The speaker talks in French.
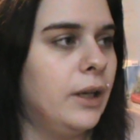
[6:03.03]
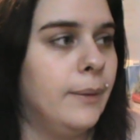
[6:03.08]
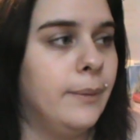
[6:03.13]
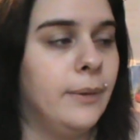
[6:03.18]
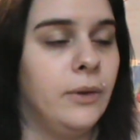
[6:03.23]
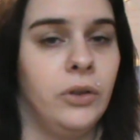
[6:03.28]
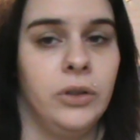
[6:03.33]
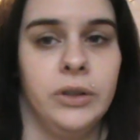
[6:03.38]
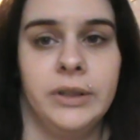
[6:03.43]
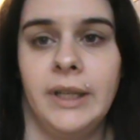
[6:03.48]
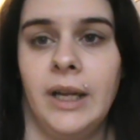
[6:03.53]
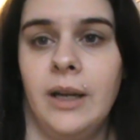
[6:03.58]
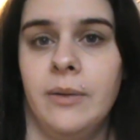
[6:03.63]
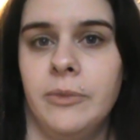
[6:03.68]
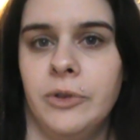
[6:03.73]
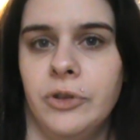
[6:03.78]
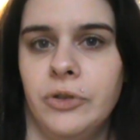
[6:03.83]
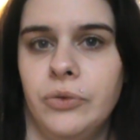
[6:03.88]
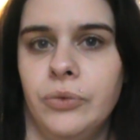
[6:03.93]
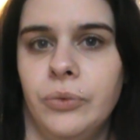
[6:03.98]
rente à la
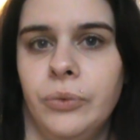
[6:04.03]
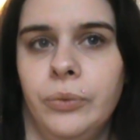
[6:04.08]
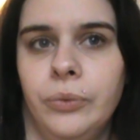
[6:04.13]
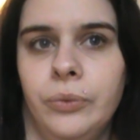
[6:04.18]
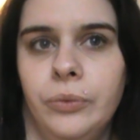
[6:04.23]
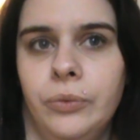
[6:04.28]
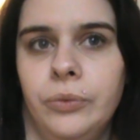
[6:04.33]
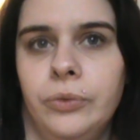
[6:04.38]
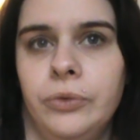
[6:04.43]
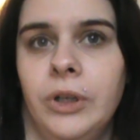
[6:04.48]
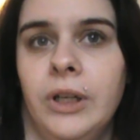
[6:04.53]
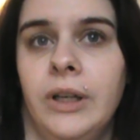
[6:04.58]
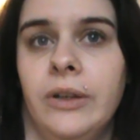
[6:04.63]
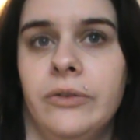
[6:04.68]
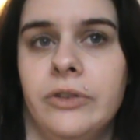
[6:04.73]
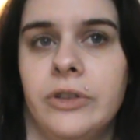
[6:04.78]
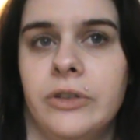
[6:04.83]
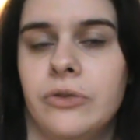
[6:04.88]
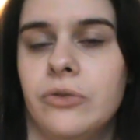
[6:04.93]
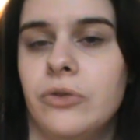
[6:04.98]
maison, voilà,
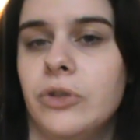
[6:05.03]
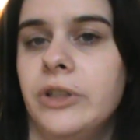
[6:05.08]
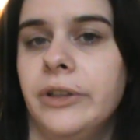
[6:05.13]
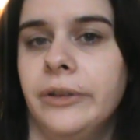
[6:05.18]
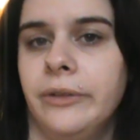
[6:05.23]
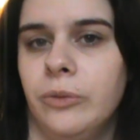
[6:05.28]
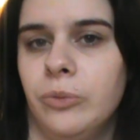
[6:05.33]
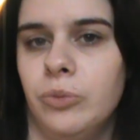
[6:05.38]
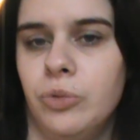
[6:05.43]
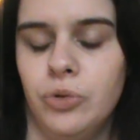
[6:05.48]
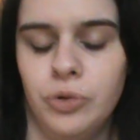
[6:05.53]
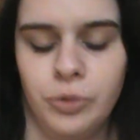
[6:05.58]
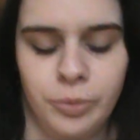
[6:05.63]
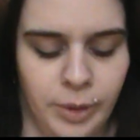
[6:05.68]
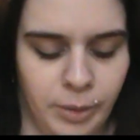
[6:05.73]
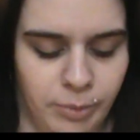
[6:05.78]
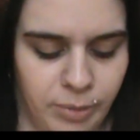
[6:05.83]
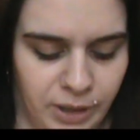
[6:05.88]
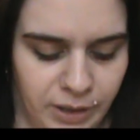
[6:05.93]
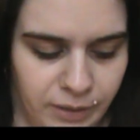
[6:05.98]
enfin je veux dire plus
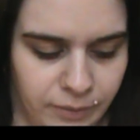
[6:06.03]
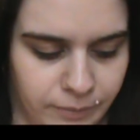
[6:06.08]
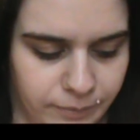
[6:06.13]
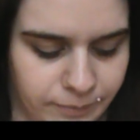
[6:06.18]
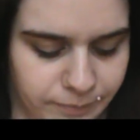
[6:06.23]
pépère.